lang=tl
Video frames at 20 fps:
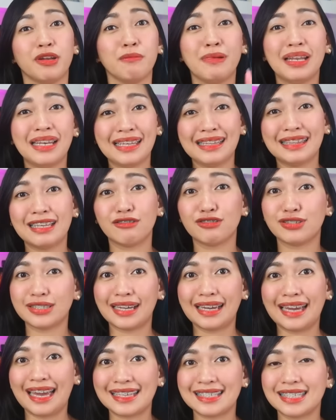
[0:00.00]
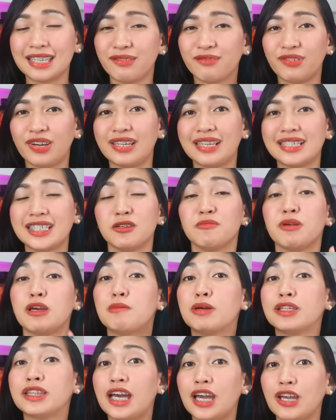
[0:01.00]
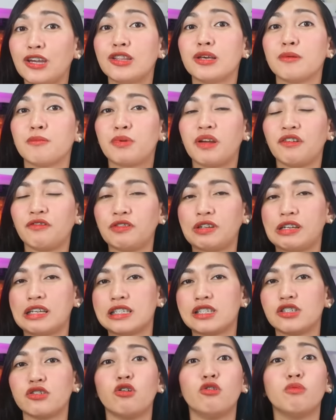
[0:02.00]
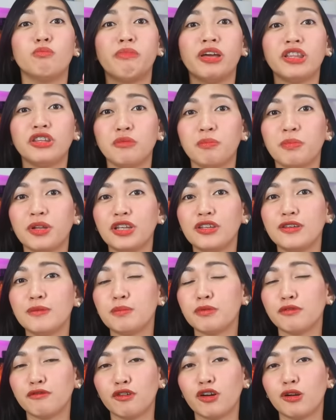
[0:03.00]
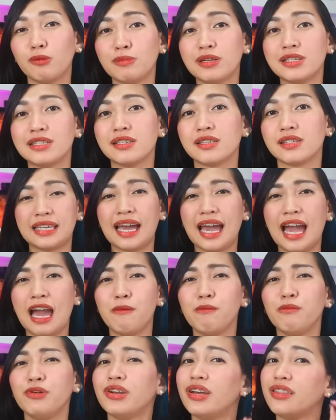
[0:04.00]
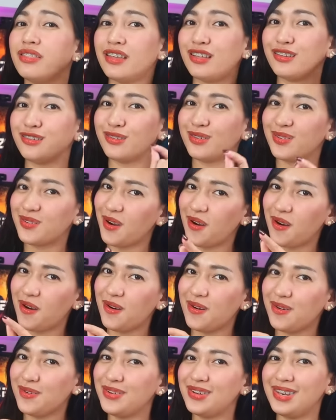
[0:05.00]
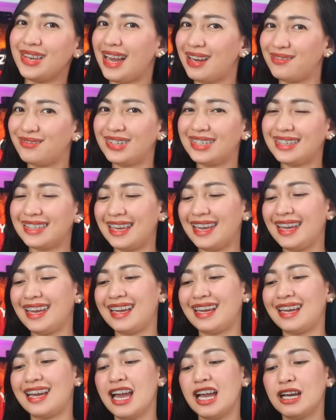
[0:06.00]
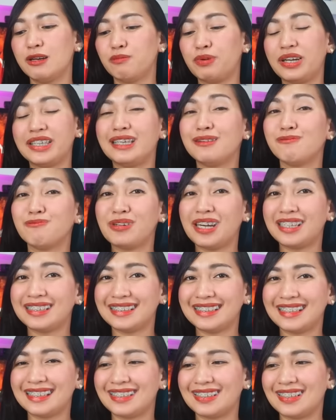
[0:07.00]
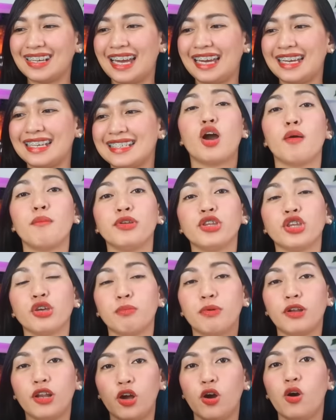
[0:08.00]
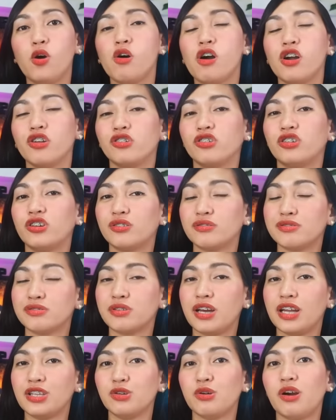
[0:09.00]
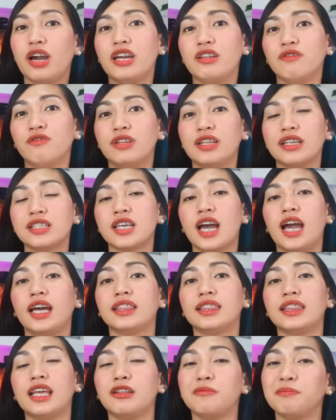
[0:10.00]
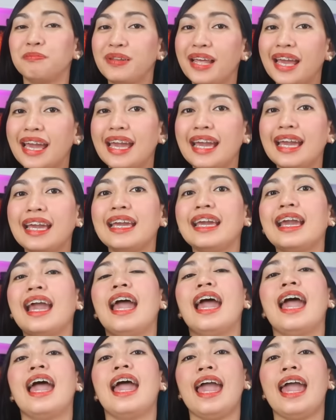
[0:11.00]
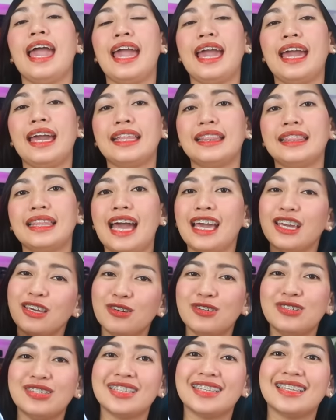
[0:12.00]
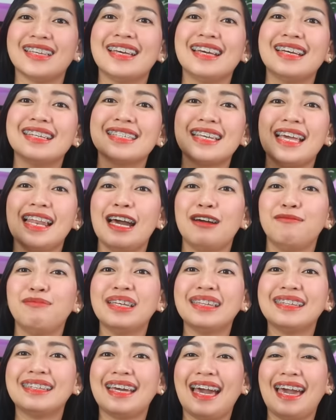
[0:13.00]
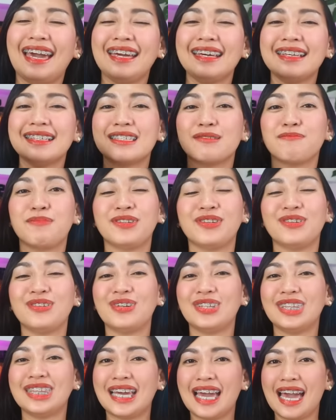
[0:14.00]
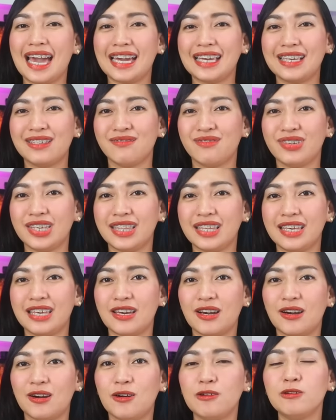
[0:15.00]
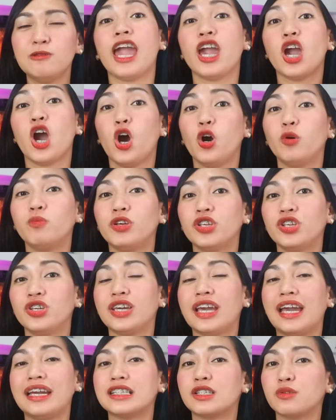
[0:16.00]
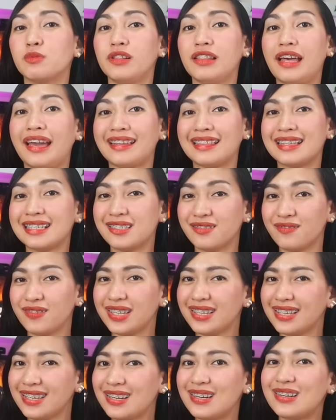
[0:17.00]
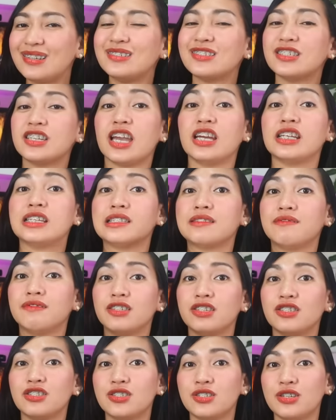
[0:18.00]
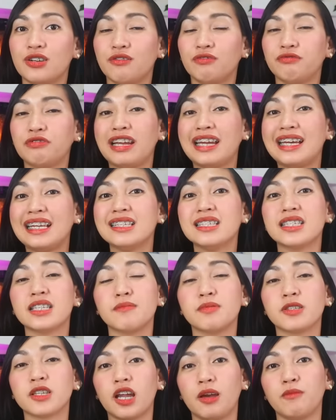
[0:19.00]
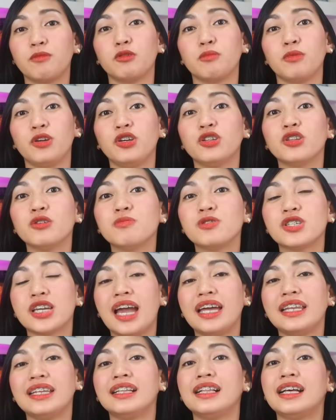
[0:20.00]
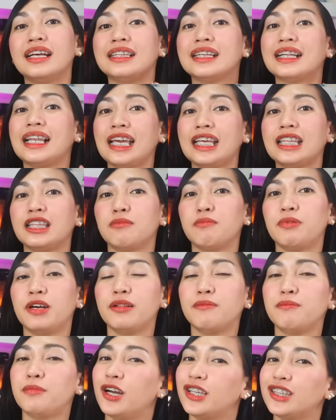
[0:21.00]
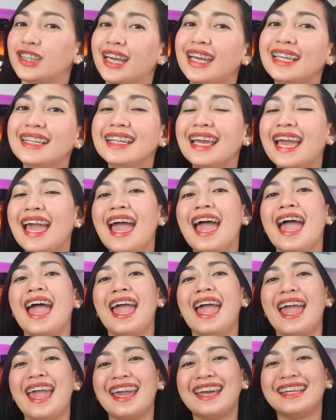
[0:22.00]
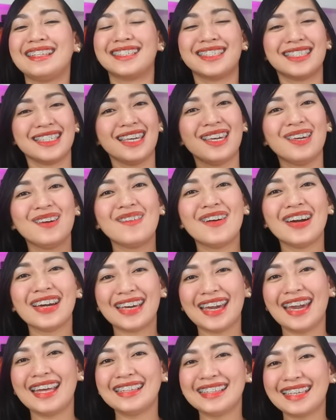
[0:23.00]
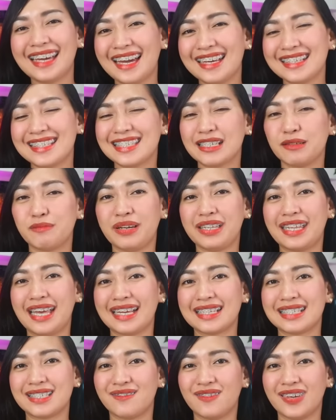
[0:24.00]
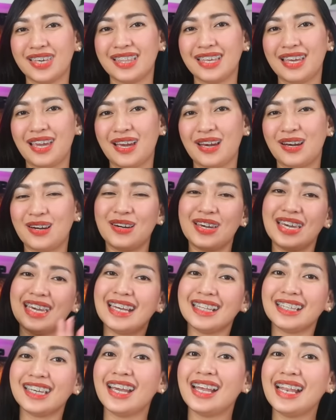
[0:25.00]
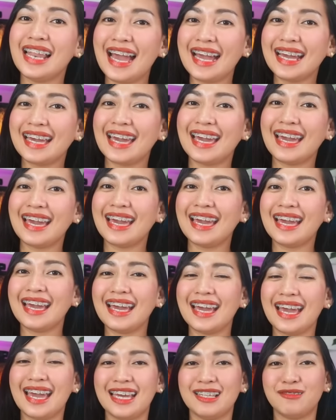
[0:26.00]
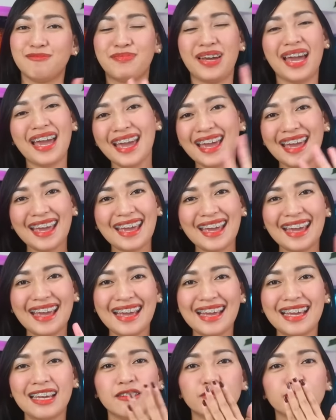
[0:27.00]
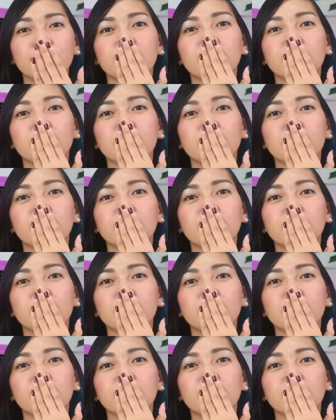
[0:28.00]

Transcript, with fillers: Pero malinaw siya, guys, in fairness. Iba-iba tayo ng preference. So, kung bet niyo pa rin yung performance sa camera, then go! Laban na! Pwedeng-pwede na to, guys. Comment niyo below kung ano yung nagustuhan niyo kay Infinix Hot 10 Play. And, ayun! Salamat, guys, sa panonood na aking video. I hope that you guys will like this video, share this video to your friends, subscribe to my YouTube channel, and click the bell button. And see you again guys sa my next video. Ingat kayo lagi! And bye!